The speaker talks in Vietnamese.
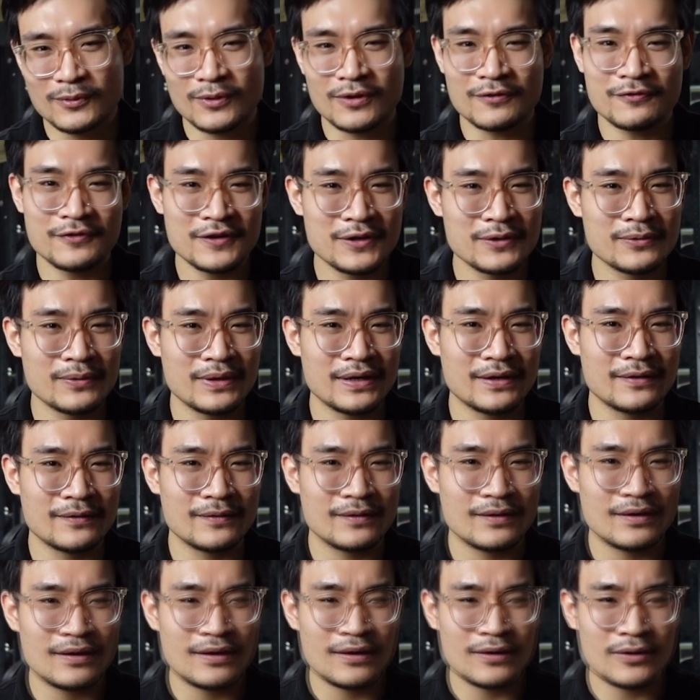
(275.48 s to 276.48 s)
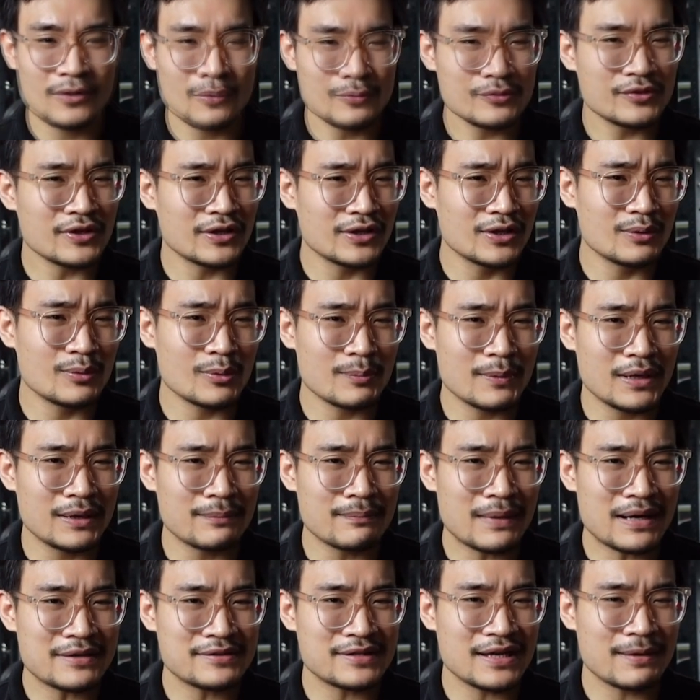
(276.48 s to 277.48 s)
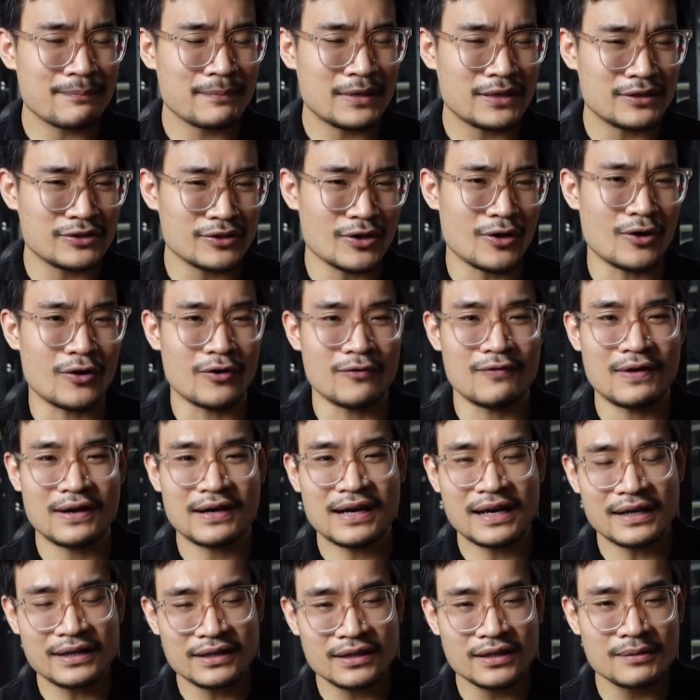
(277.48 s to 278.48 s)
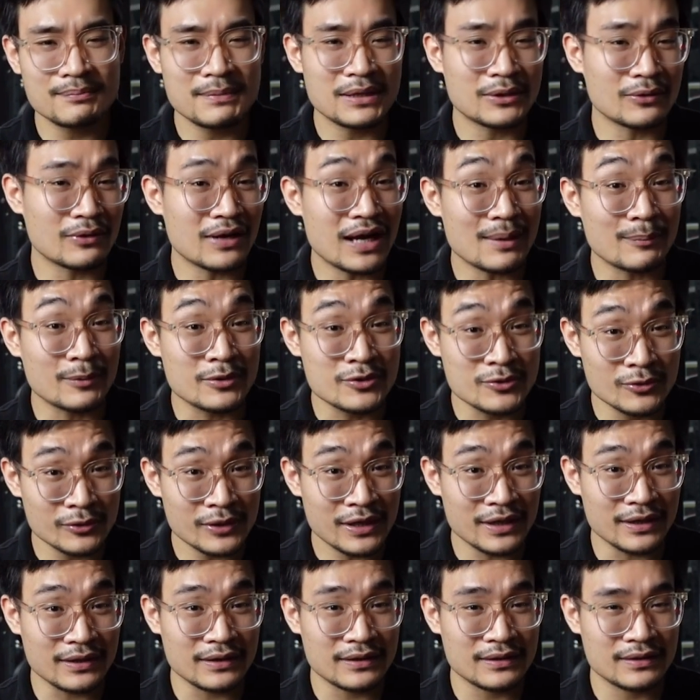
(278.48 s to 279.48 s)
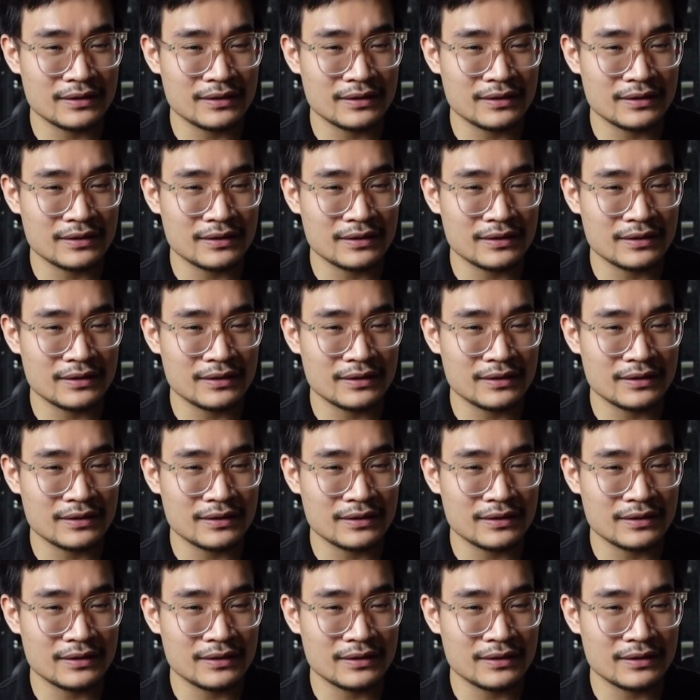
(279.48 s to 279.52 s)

của Phil ấy cũng sở hữu một bên bicep bị nhỏ và ngắn hơn bên còn lại một chút đấy.